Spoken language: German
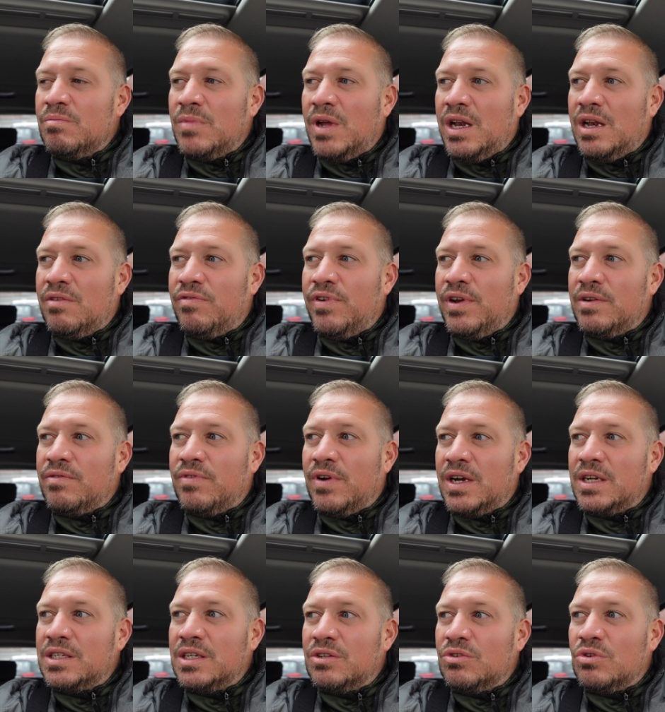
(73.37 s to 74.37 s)
im Endeffekt
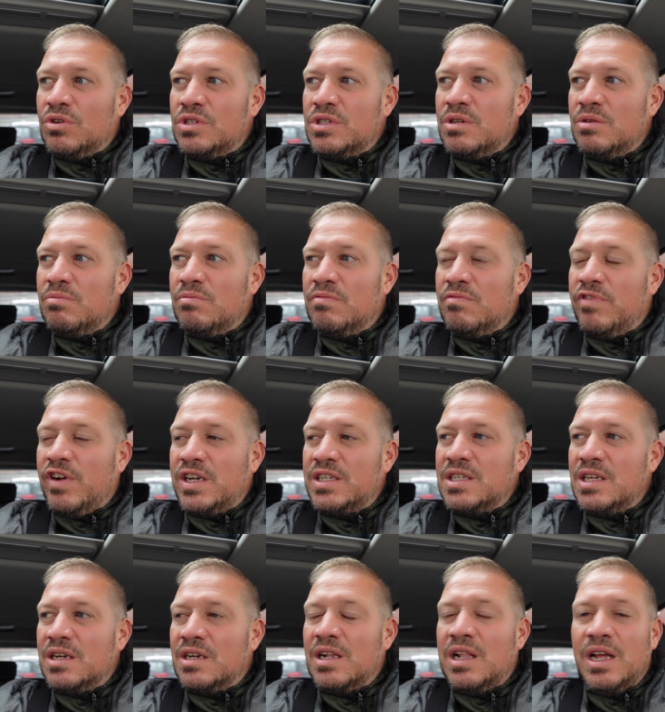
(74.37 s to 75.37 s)
war ich ja trotzdem ein
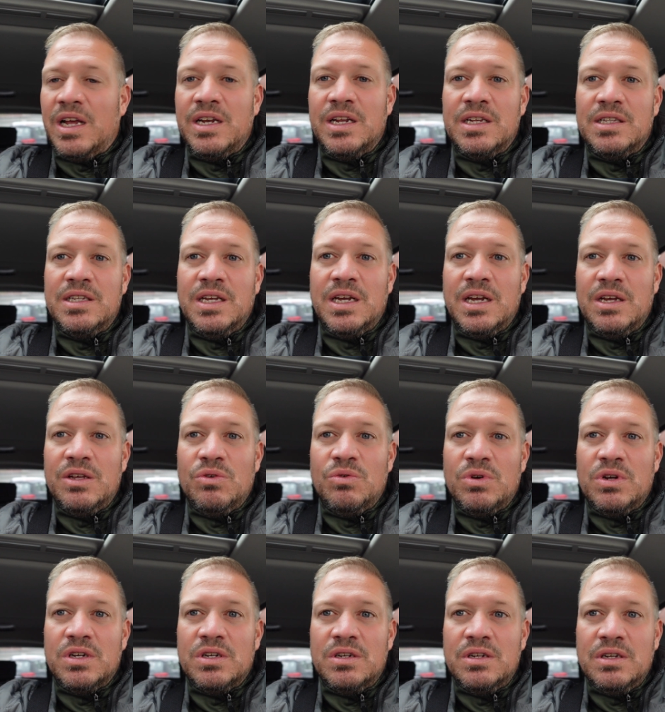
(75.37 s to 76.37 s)
weißer, kleiner, dicker
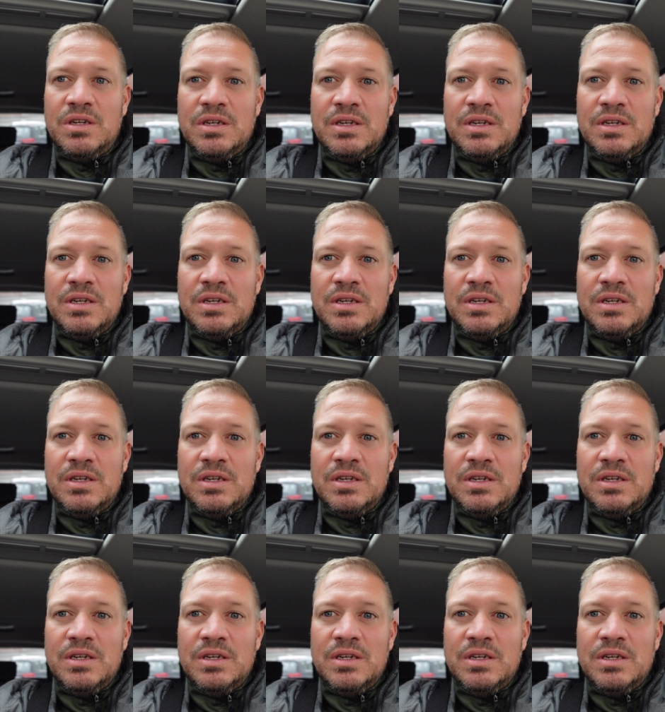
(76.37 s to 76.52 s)
Junge.